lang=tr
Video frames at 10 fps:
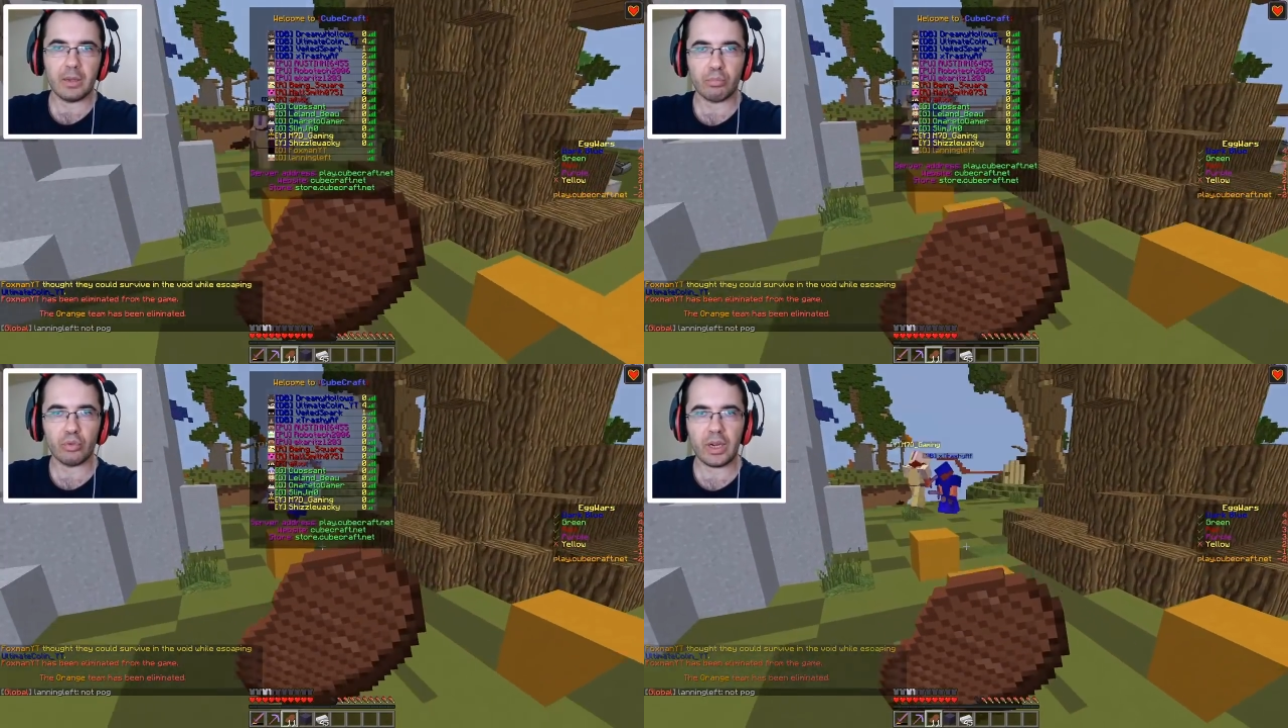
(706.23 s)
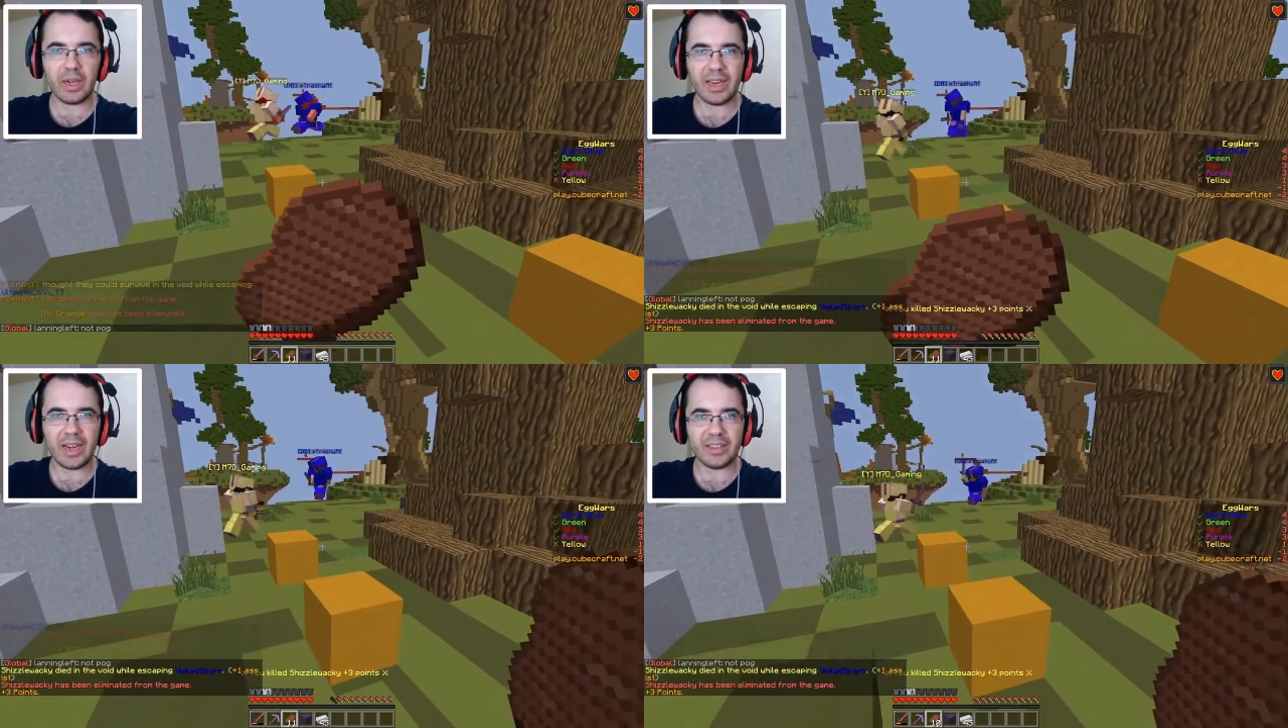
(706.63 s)
bunların
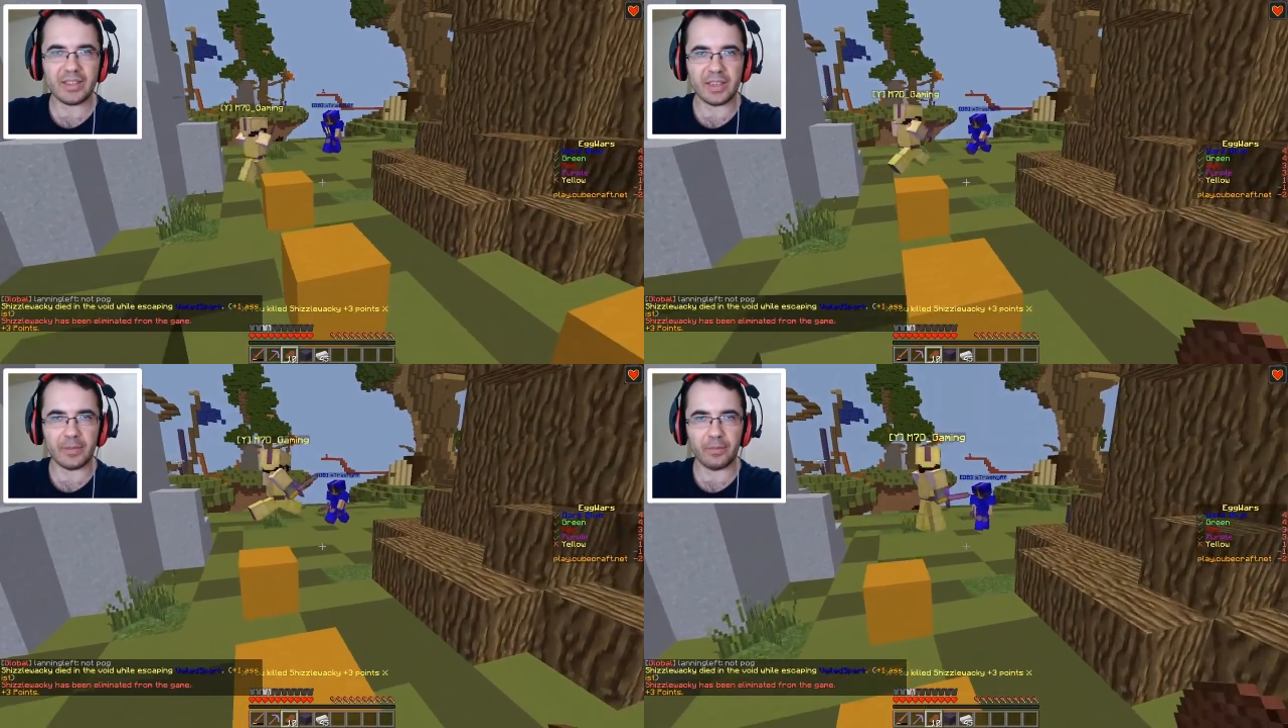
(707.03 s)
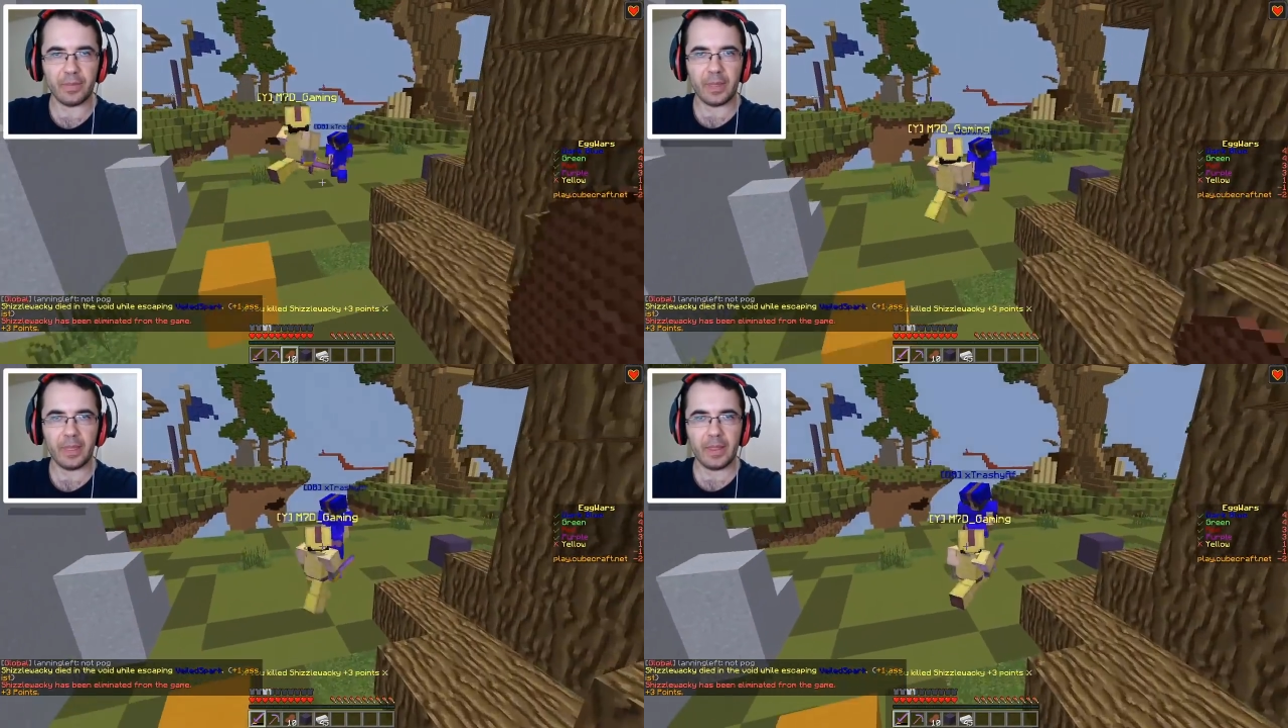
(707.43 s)
en artizi.
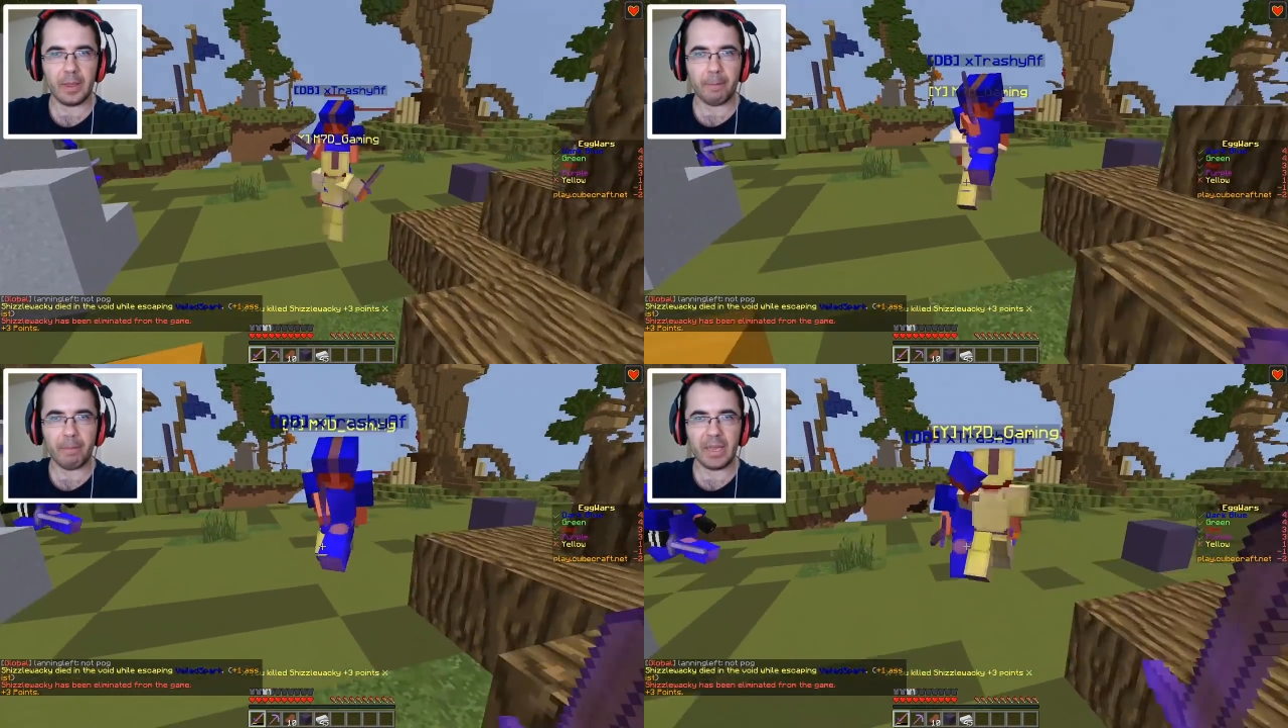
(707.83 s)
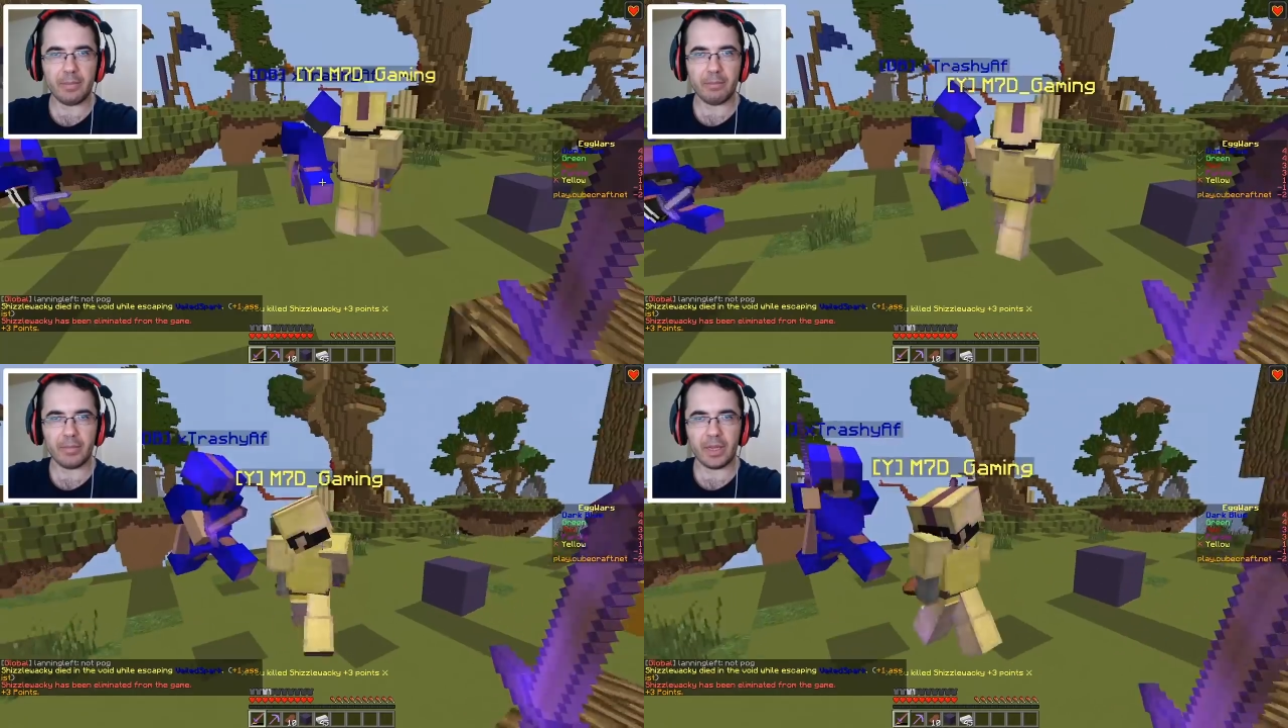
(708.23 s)
Benim